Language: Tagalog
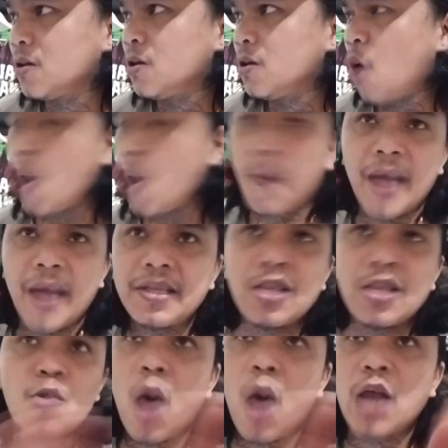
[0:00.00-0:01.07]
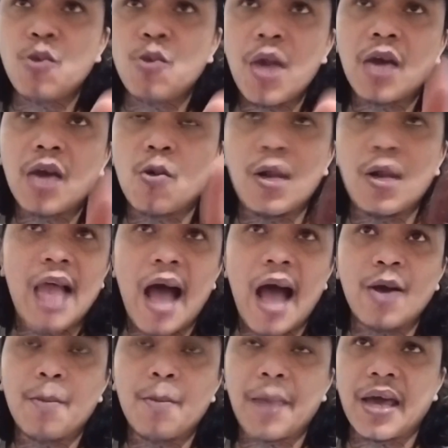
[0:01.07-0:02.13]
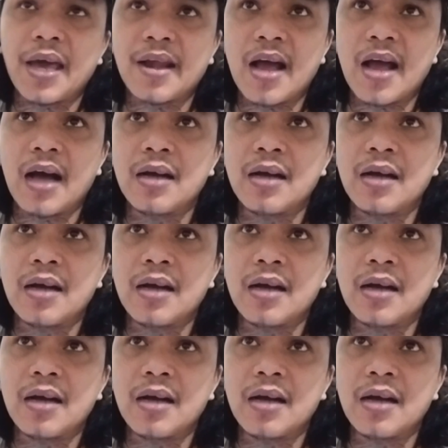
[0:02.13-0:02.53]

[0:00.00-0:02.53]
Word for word: O pwede rin 1 week kung wala kayong pera.